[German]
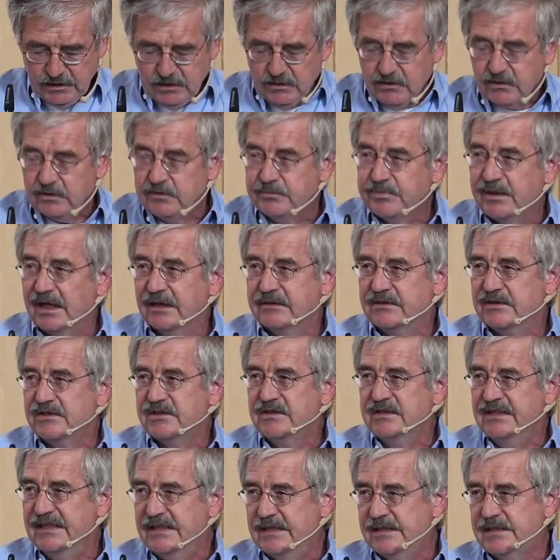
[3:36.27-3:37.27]
und praktisch
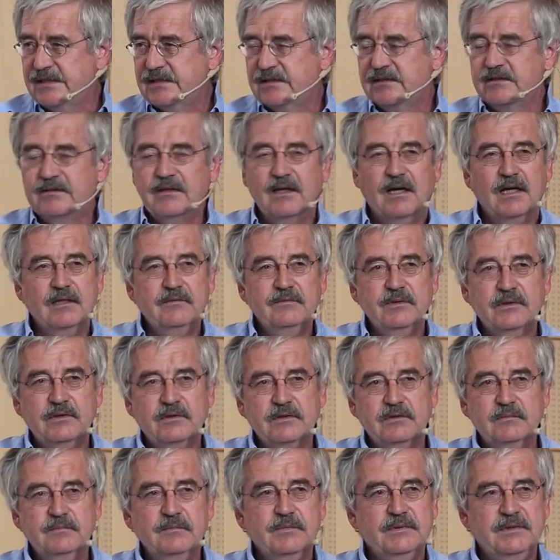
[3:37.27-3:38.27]
nichts getan wird,
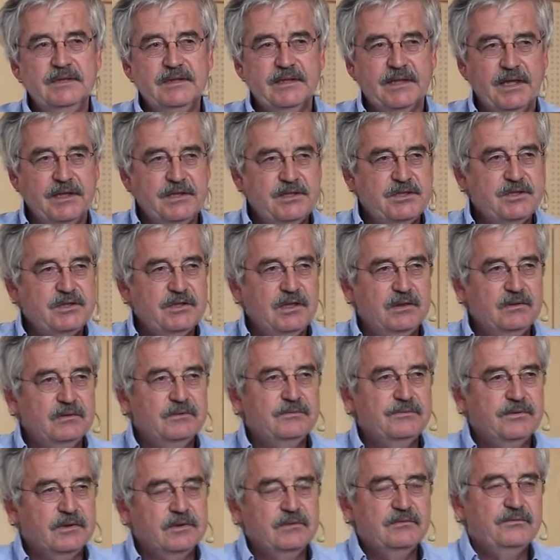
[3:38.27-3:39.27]
um die Rechtsstellung
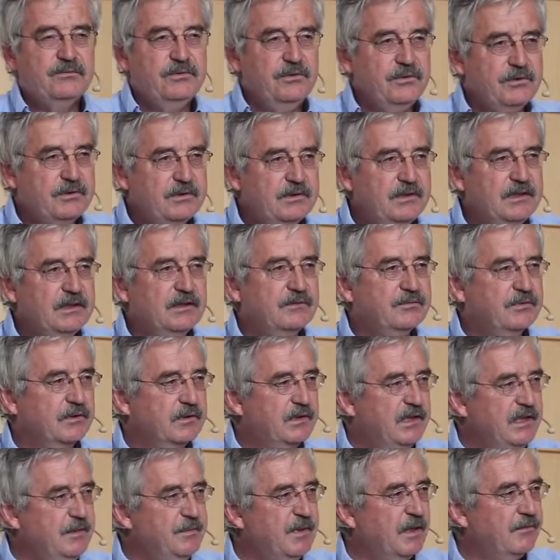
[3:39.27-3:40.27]
von Flüchtlingen, von
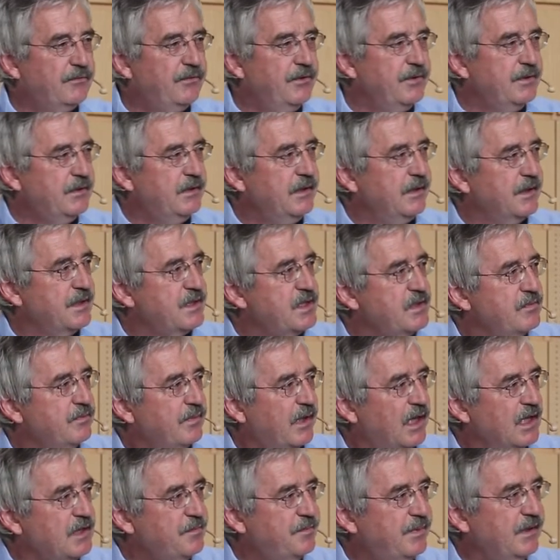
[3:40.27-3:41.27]
Klimaflüchtlingen zum
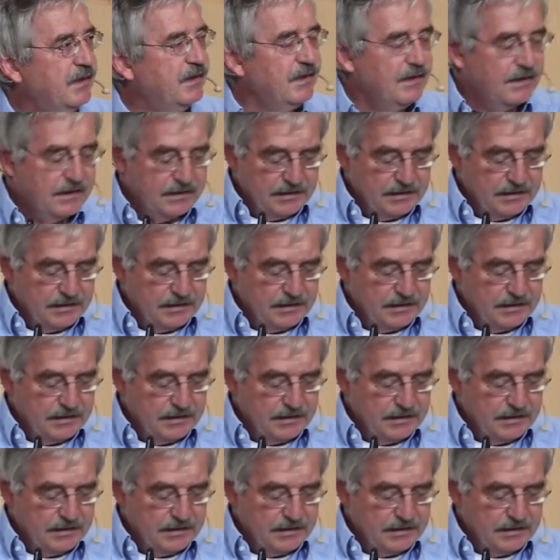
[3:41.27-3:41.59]
Beispiel,